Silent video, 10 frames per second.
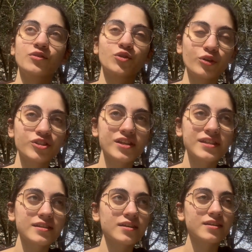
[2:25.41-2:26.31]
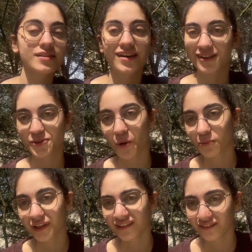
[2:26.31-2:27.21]
Türkçesi saksı
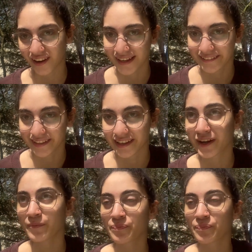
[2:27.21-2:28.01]
olmanın faydaları.